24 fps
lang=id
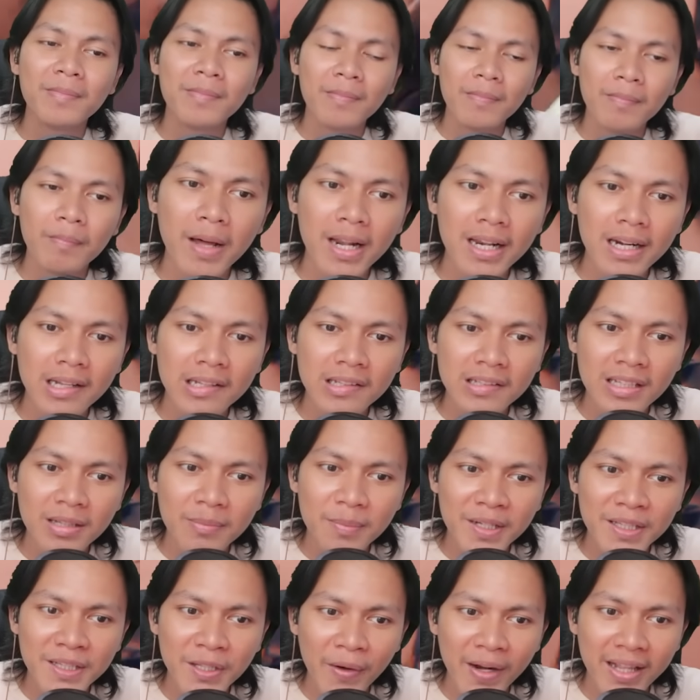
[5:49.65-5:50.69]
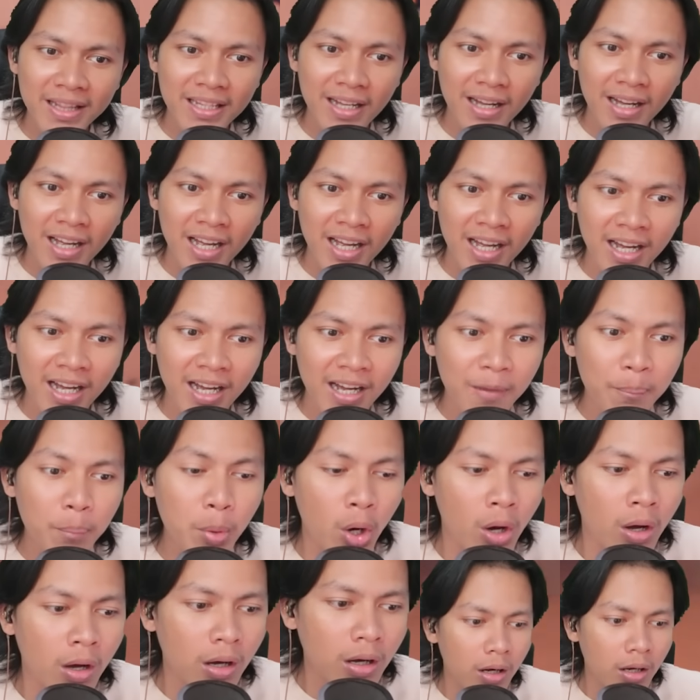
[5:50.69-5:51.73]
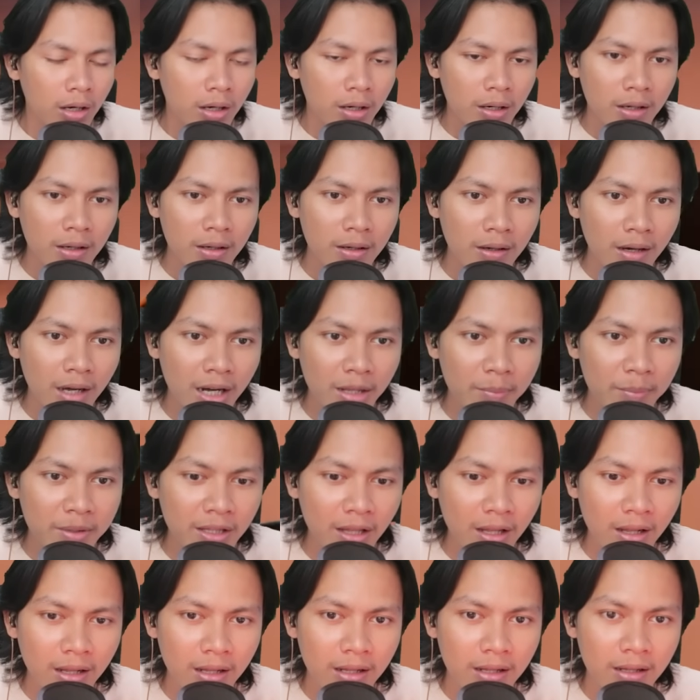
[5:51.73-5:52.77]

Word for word: Markas Kibi Toilet kah? Buh. Ada yang mental?